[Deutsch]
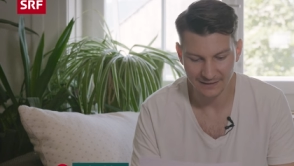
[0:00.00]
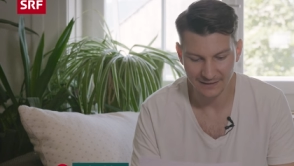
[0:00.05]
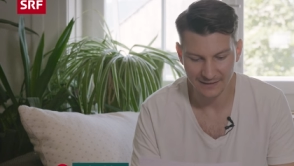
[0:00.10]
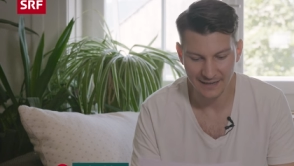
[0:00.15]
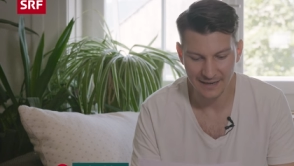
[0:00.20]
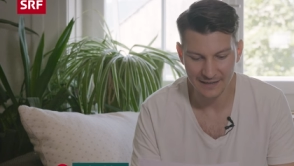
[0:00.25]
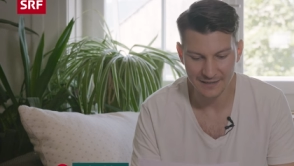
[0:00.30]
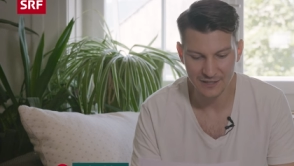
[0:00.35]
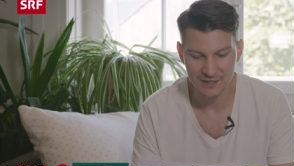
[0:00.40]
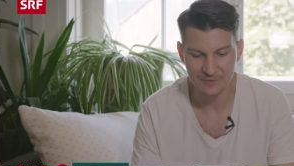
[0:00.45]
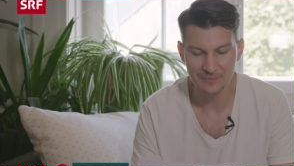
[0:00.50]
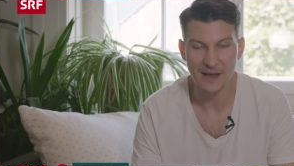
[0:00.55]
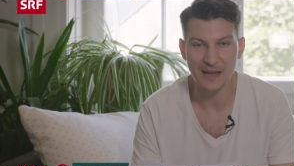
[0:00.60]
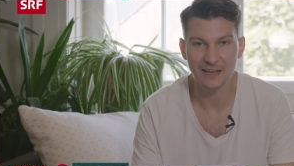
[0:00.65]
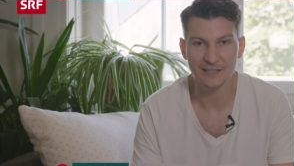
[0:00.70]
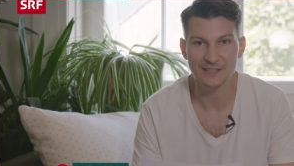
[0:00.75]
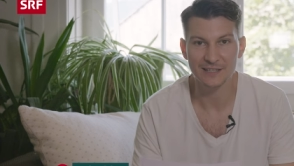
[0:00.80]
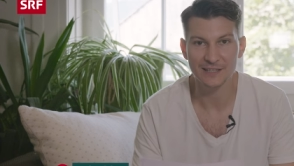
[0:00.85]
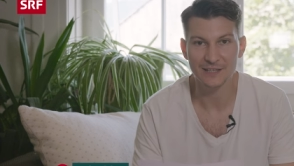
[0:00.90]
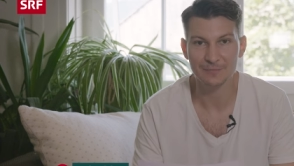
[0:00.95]
Der nächste
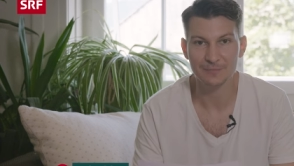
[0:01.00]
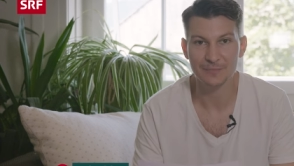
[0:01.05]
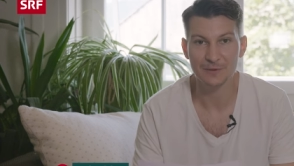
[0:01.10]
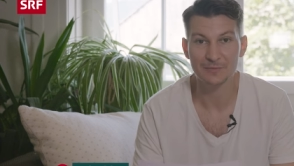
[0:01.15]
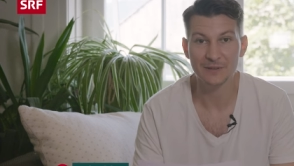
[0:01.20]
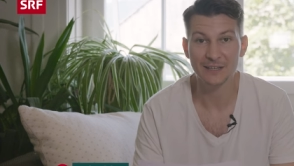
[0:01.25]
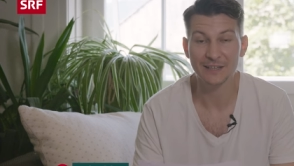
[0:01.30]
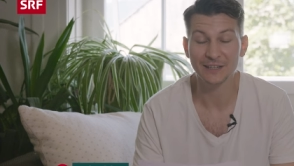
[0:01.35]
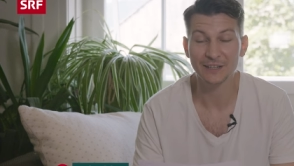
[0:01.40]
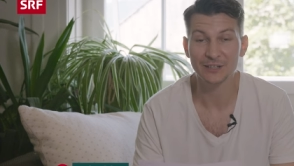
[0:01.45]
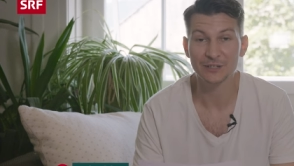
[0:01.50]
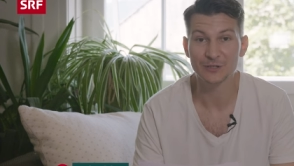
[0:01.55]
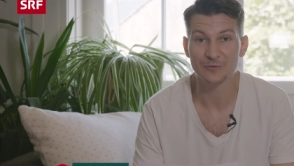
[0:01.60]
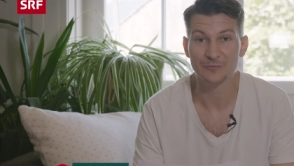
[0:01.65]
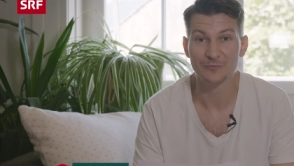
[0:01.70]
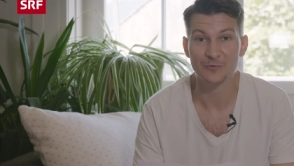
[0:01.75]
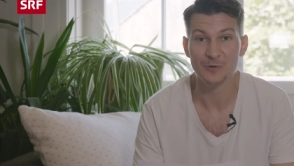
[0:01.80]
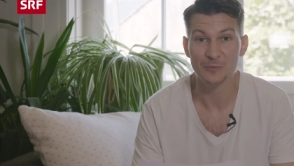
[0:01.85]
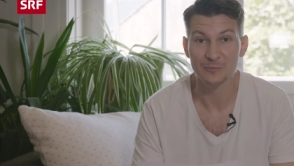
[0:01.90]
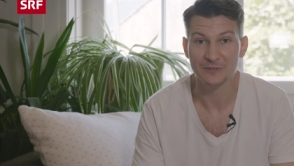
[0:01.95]
März bei mir
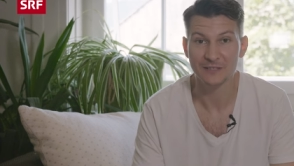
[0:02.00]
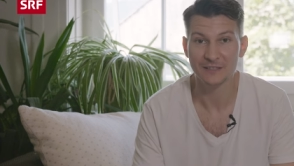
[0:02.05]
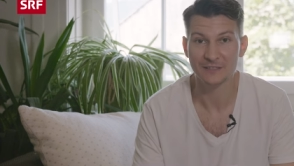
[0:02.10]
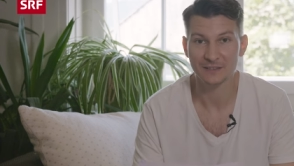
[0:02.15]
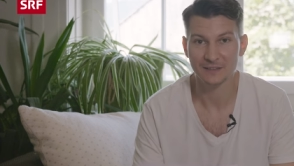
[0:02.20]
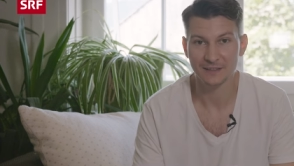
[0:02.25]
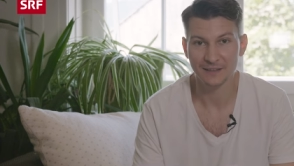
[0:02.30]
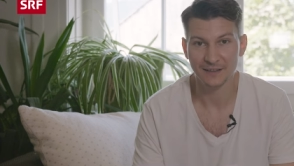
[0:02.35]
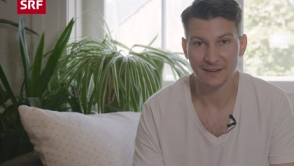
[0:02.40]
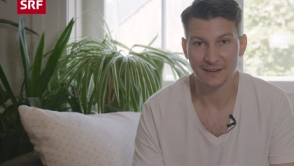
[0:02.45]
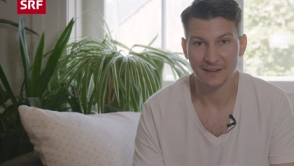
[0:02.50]
ist Wums.